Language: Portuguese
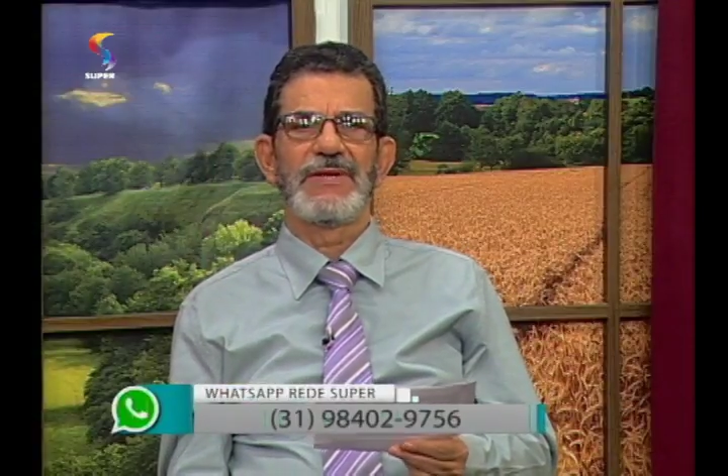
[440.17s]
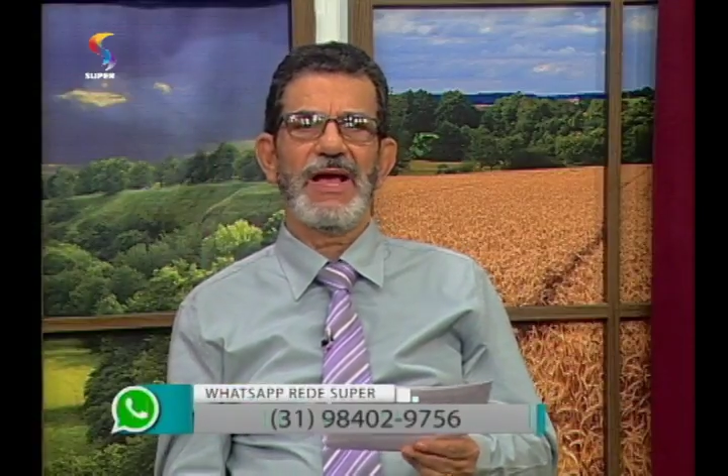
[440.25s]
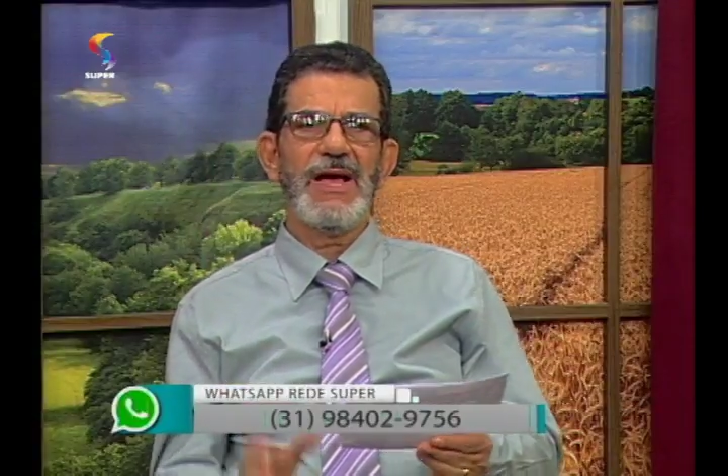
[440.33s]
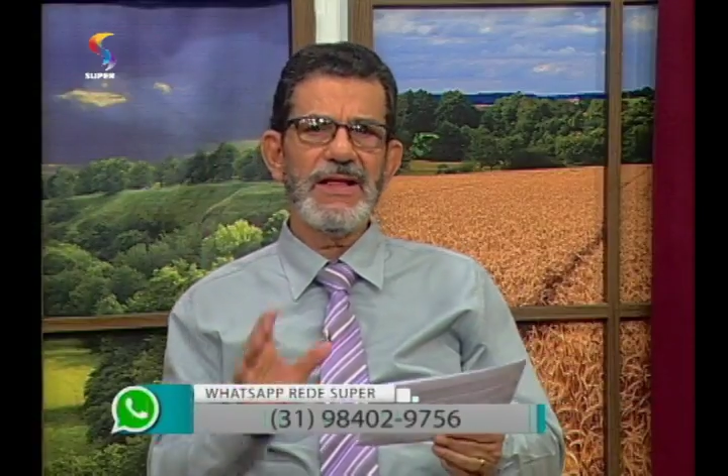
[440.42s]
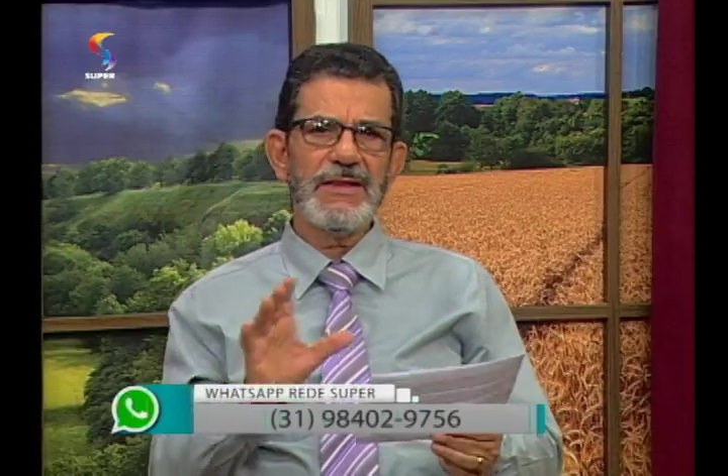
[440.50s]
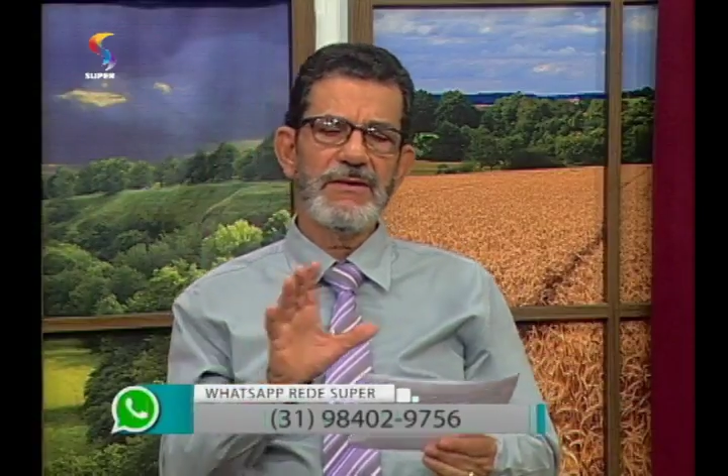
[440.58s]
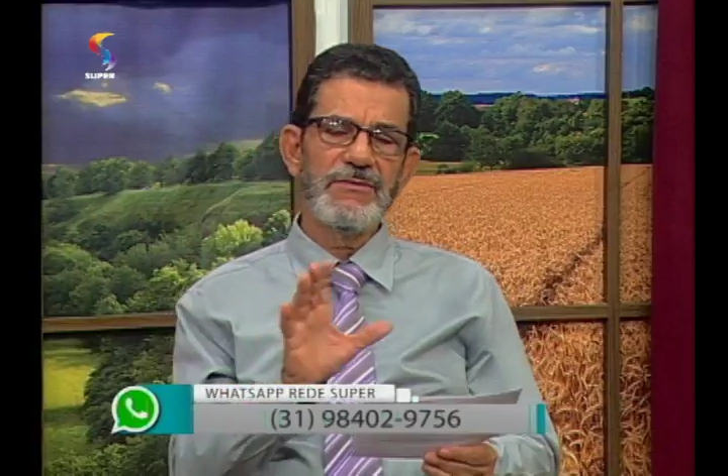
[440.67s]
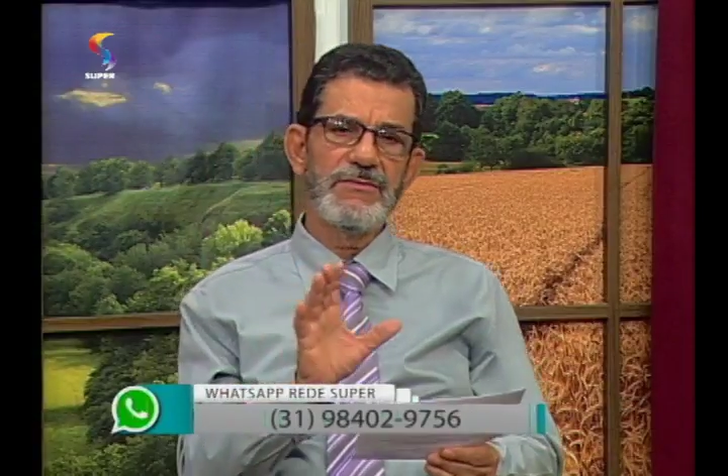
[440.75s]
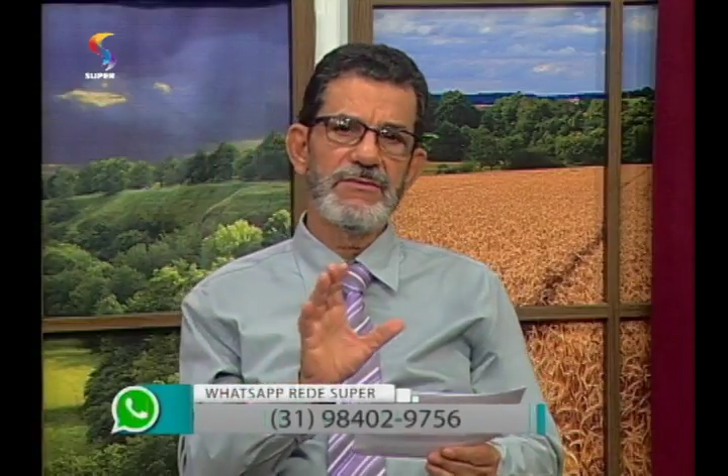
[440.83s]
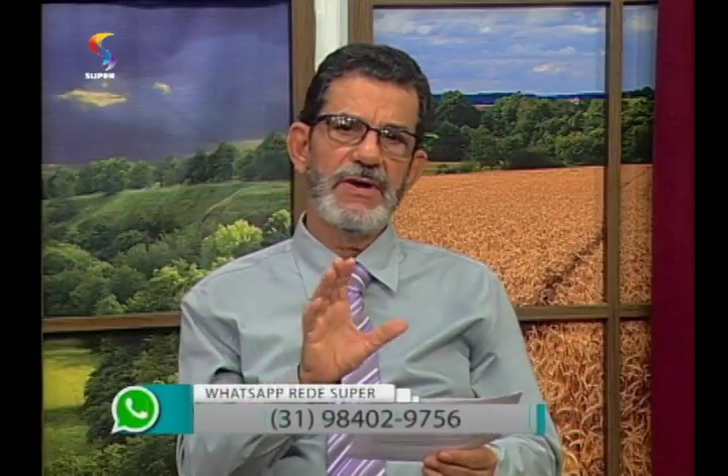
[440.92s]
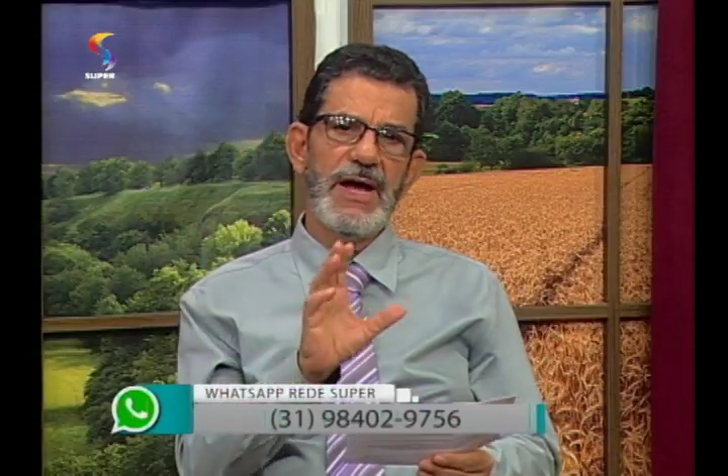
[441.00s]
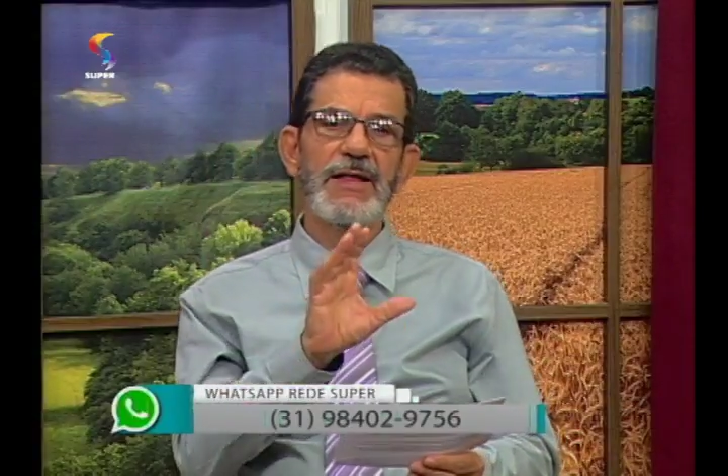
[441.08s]
Cada um
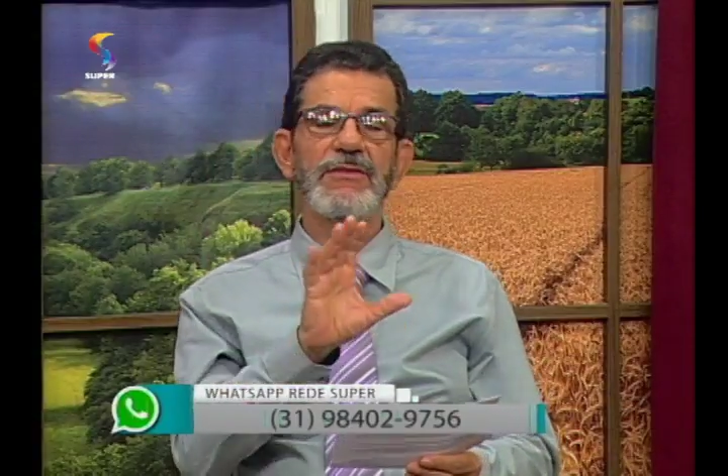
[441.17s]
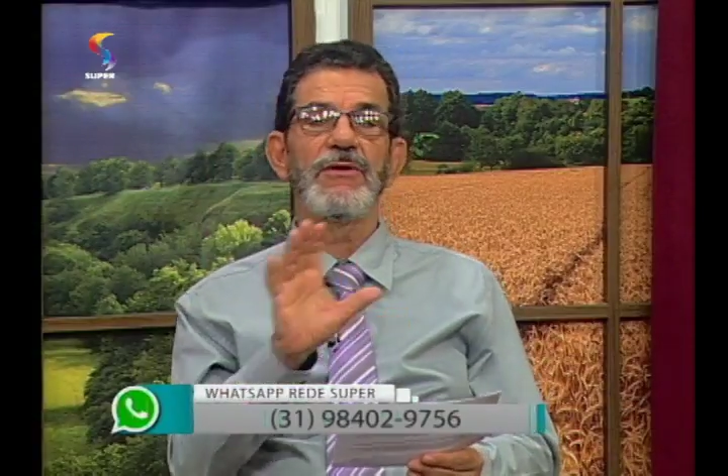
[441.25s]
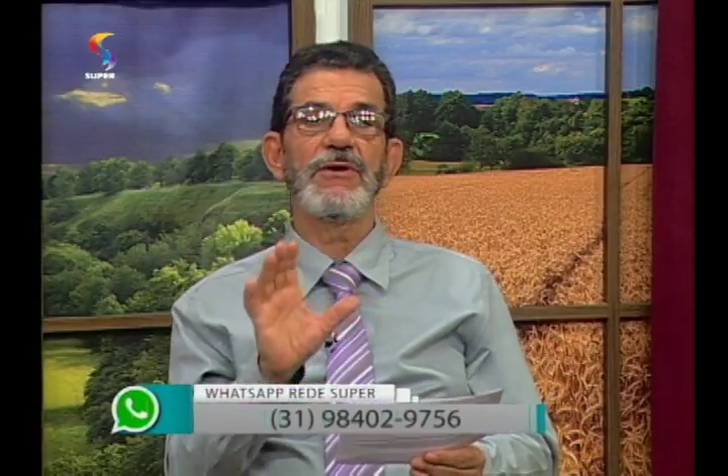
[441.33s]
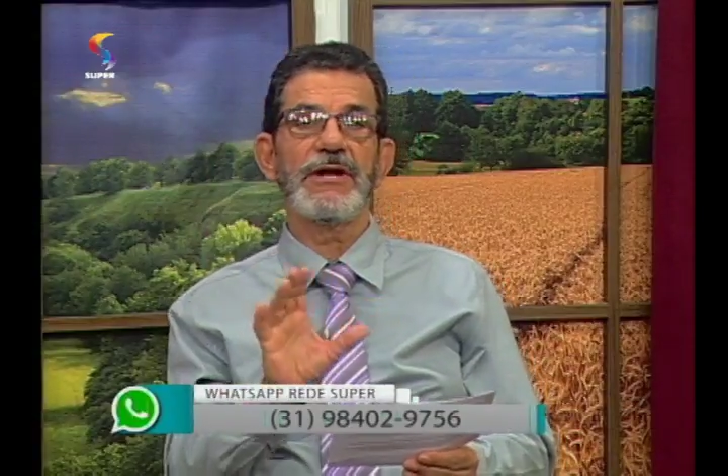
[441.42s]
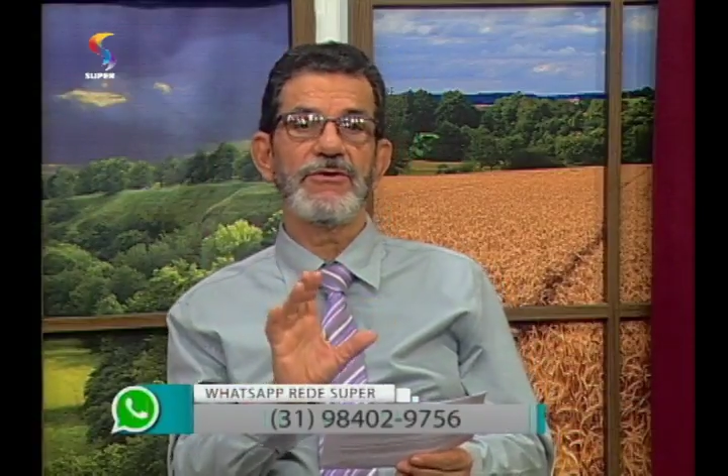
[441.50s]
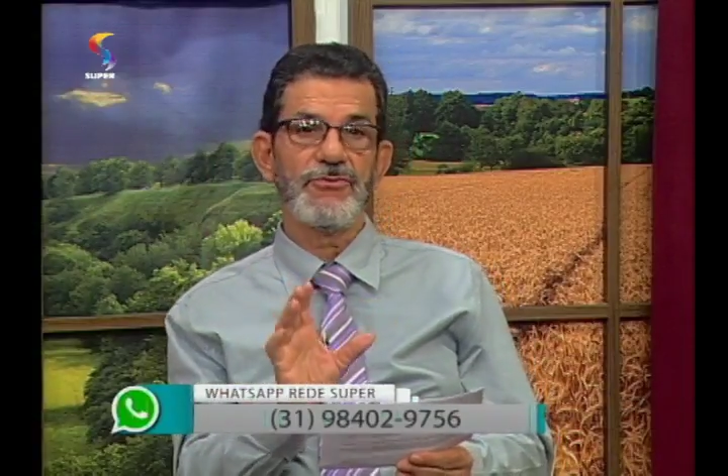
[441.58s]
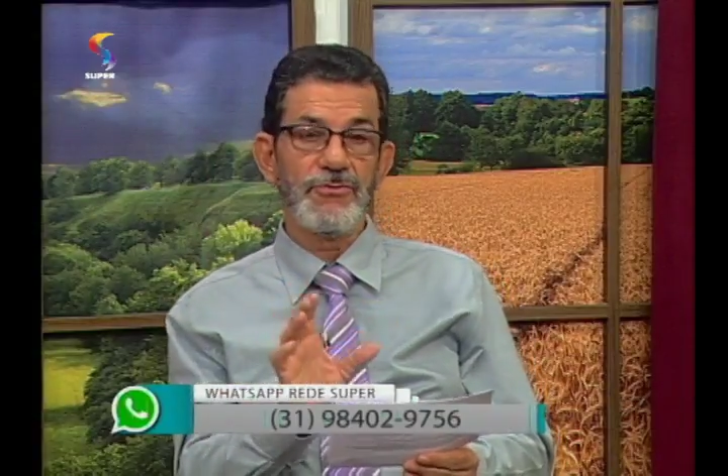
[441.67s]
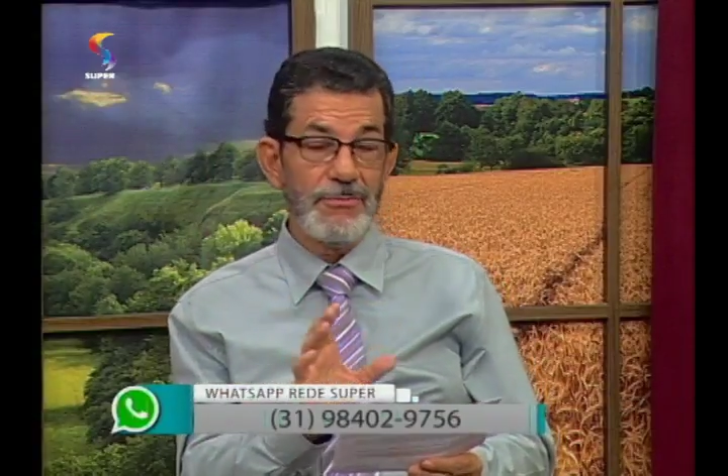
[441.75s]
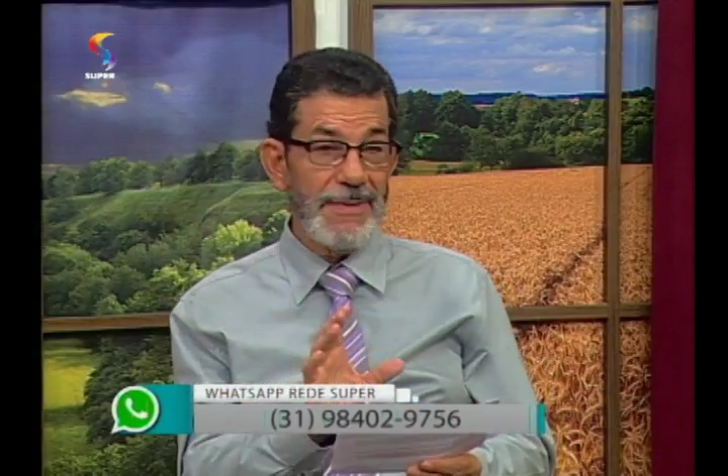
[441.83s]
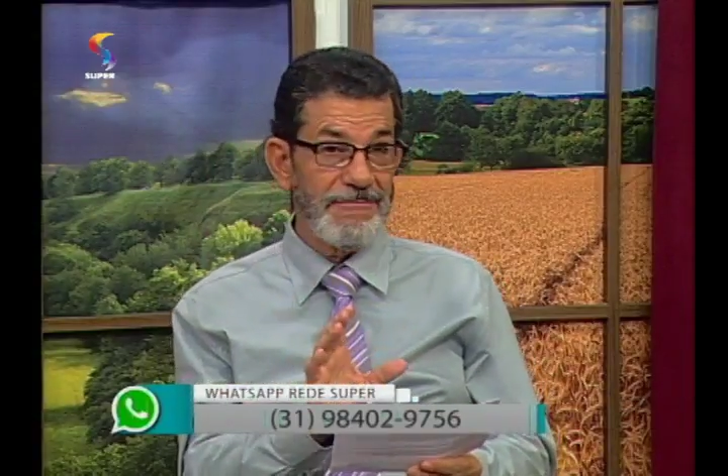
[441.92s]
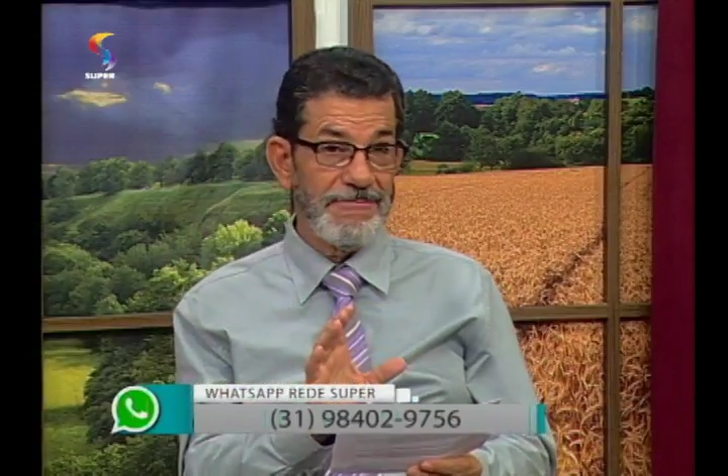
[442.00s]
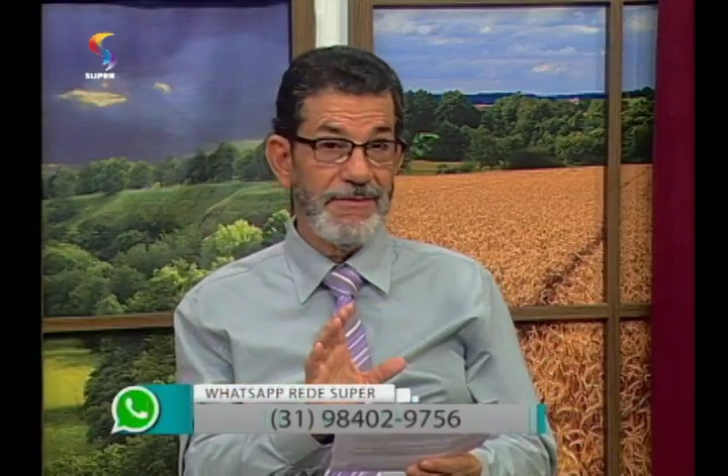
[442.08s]
adora de
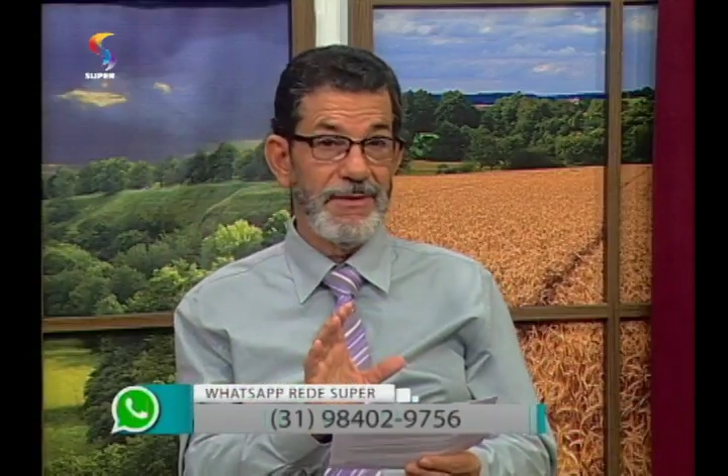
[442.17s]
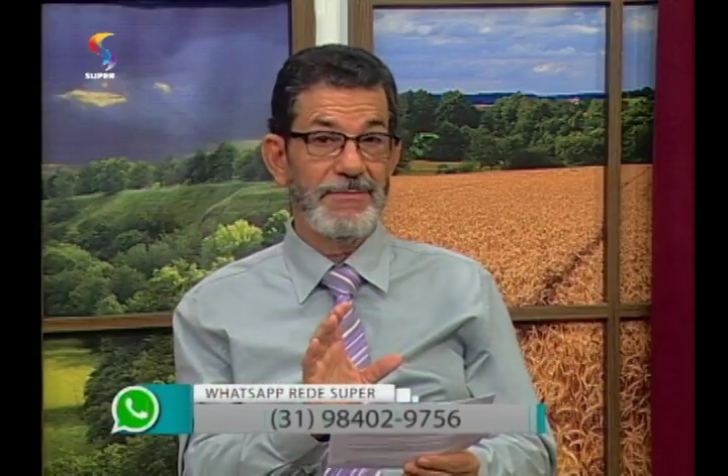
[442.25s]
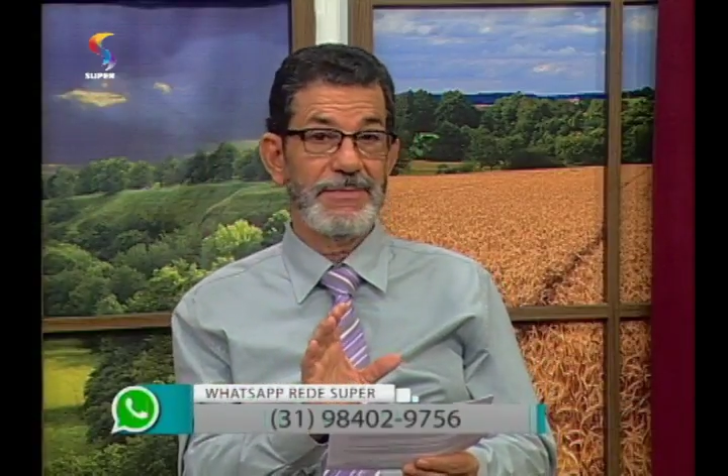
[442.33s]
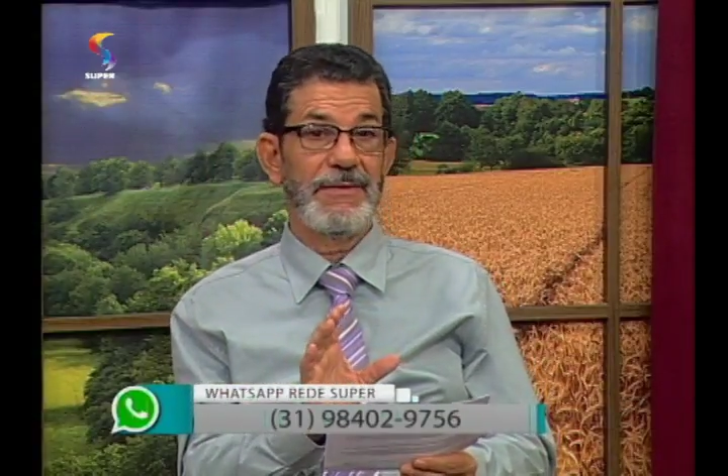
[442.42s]
uma forma.